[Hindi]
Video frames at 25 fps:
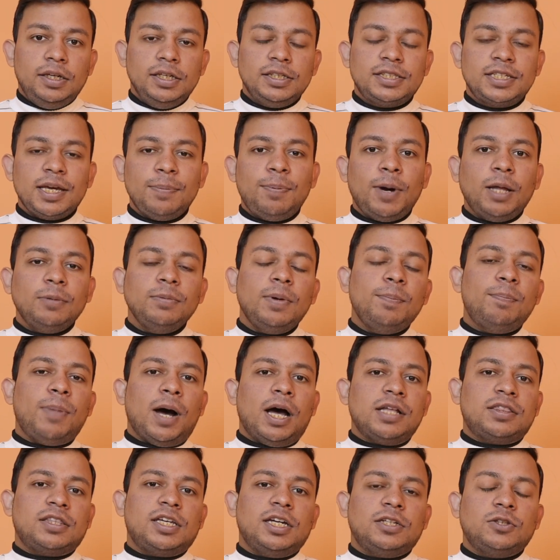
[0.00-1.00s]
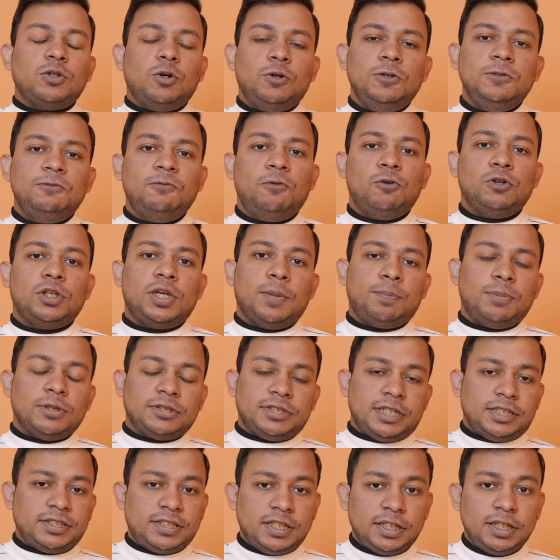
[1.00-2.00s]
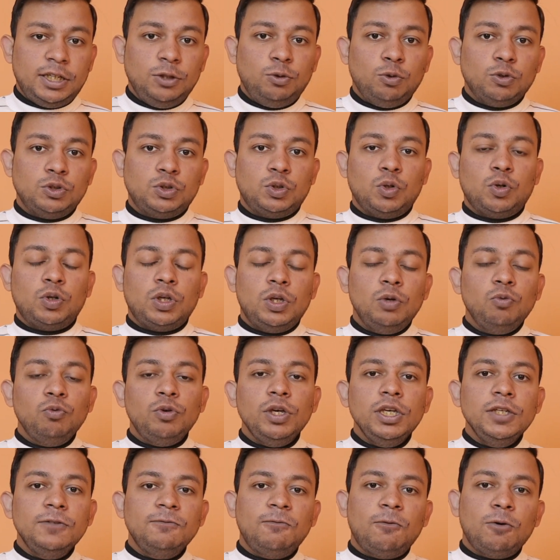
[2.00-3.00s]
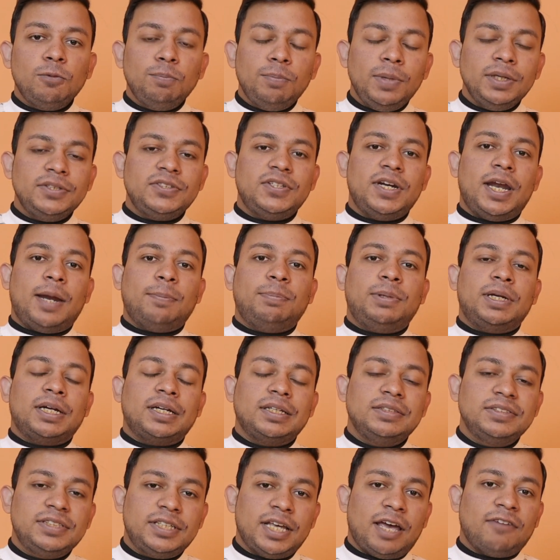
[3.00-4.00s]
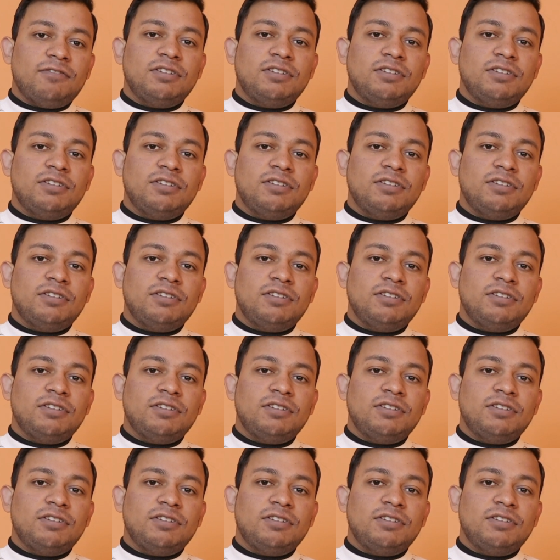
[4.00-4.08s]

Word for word: इसके बाद मैं बात करता हूँ इस फोन के प्रोसेसर की दोस्तों क्योंकि इस फोन में स्नैपड्रैगन